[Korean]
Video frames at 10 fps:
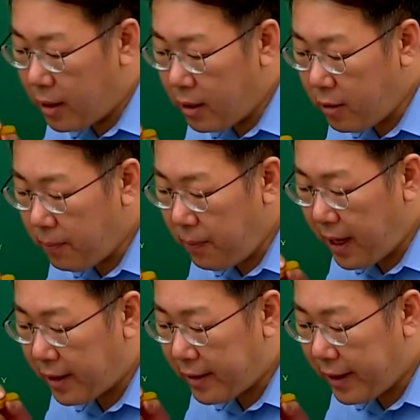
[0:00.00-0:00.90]

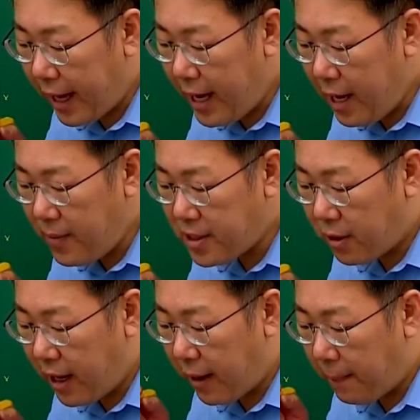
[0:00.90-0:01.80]
흑백
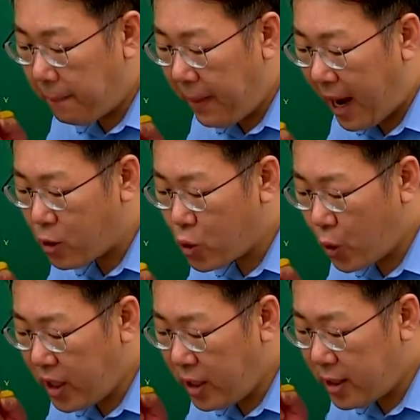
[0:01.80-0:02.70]
텔레비전의
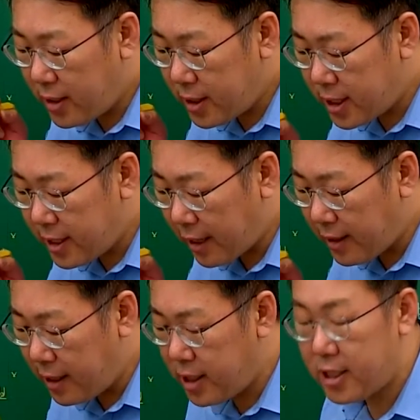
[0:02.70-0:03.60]
방송이
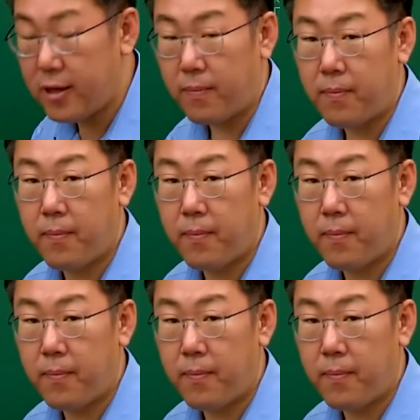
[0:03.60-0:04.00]
시작된 시점